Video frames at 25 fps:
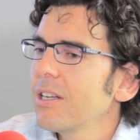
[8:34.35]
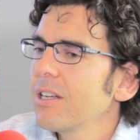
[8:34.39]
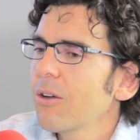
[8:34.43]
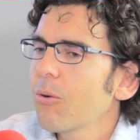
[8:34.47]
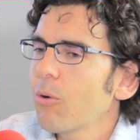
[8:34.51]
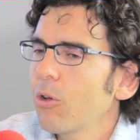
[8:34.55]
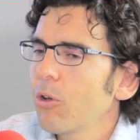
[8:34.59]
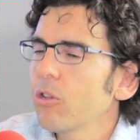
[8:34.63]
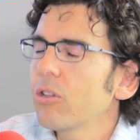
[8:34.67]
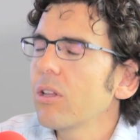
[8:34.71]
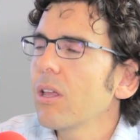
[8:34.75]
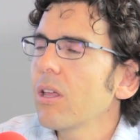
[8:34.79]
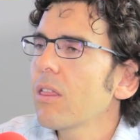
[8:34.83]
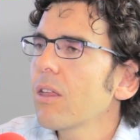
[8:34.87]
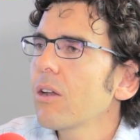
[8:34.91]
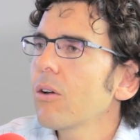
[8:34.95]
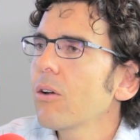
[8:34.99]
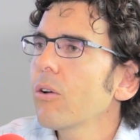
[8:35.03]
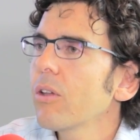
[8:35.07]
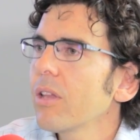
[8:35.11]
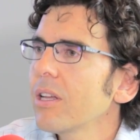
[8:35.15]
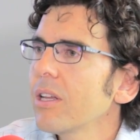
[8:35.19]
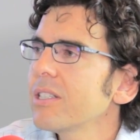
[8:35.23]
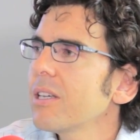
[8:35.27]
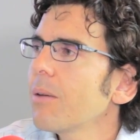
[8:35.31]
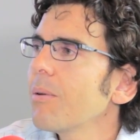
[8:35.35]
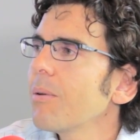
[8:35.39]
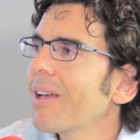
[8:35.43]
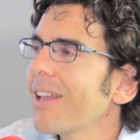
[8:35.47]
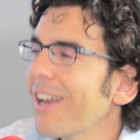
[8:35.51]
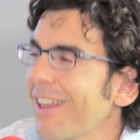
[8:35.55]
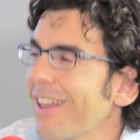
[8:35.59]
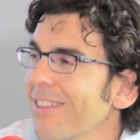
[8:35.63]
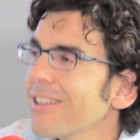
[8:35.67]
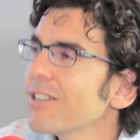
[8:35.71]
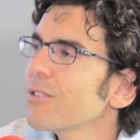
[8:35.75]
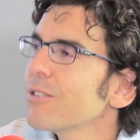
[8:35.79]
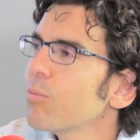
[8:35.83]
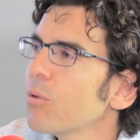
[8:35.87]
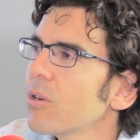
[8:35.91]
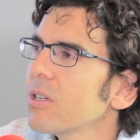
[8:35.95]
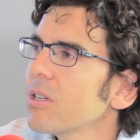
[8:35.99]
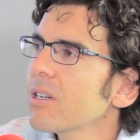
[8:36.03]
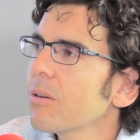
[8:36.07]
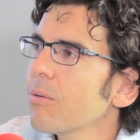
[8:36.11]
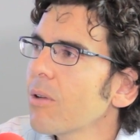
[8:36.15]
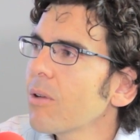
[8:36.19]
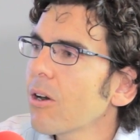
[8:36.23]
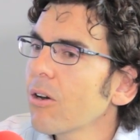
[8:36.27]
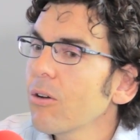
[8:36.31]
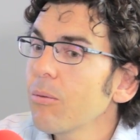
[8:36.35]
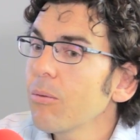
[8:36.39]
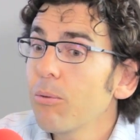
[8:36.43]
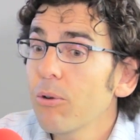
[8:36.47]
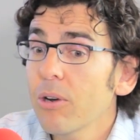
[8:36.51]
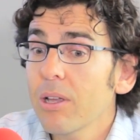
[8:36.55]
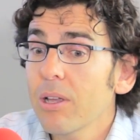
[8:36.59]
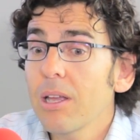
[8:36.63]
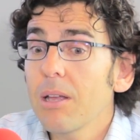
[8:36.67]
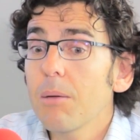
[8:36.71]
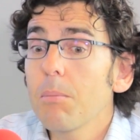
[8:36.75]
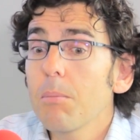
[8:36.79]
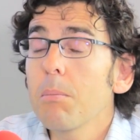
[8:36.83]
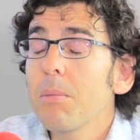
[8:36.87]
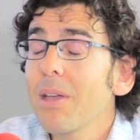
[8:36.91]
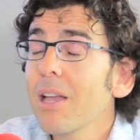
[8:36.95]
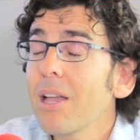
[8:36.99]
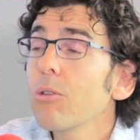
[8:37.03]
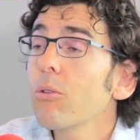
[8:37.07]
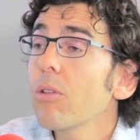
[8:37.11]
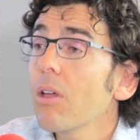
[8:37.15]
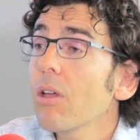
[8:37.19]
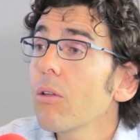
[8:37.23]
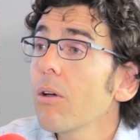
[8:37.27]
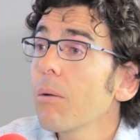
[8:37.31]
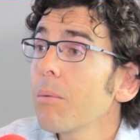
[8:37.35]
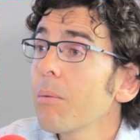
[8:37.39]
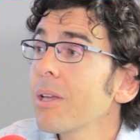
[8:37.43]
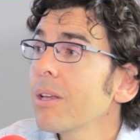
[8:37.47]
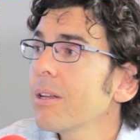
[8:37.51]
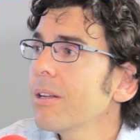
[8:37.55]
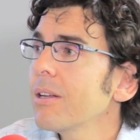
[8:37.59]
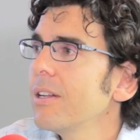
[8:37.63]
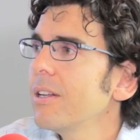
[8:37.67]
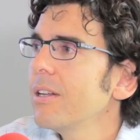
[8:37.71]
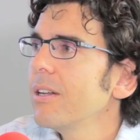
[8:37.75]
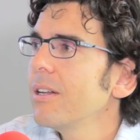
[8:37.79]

cuando te dicen, oye Xavi, gracias por escribirlo porque me ha ayudado a mí